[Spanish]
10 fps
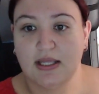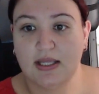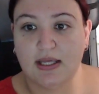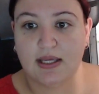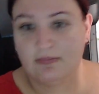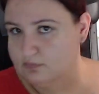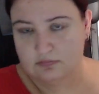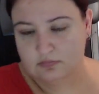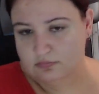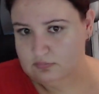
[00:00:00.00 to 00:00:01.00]
Eh,
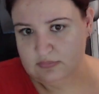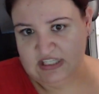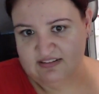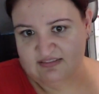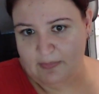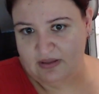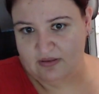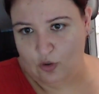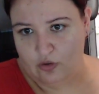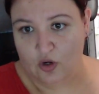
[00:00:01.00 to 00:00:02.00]
directamente os
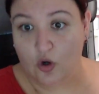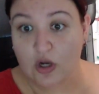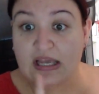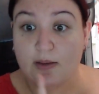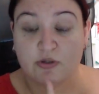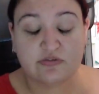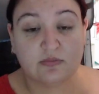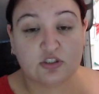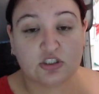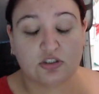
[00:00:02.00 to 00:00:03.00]
lo digo. Pues
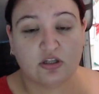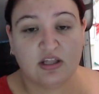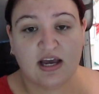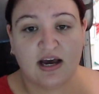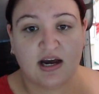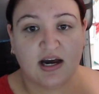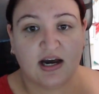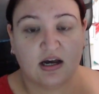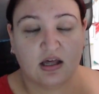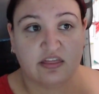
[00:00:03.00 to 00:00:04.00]
fuimos el otro día
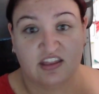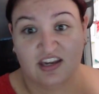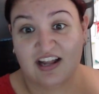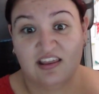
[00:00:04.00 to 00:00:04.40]
a cenar allí.